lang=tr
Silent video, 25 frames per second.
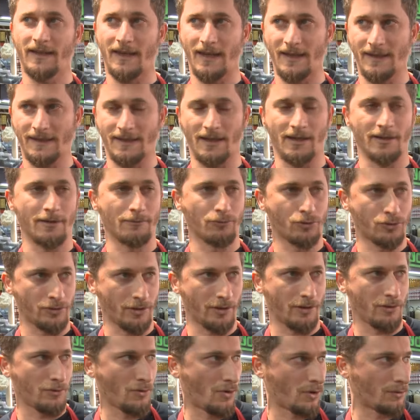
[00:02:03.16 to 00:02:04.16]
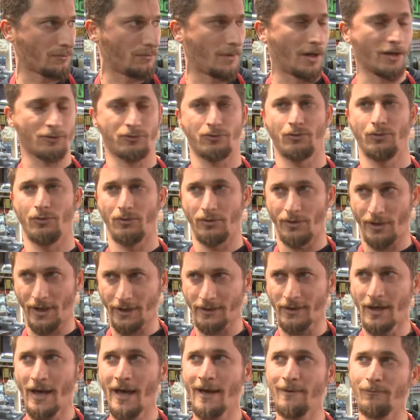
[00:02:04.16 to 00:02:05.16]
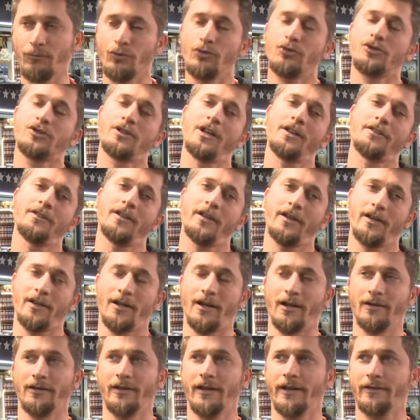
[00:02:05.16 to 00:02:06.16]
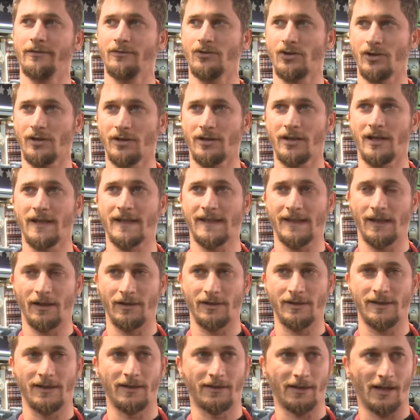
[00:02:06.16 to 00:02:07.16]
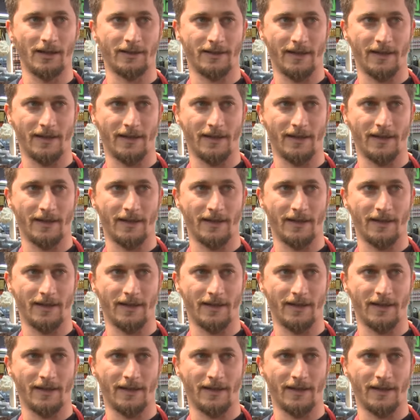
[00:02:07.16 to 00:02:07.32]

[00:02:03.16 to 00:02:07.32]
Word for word: kestane bu sene yok mahsul olarak. Bu yüzden de herhalde Çin kestanesi, İtal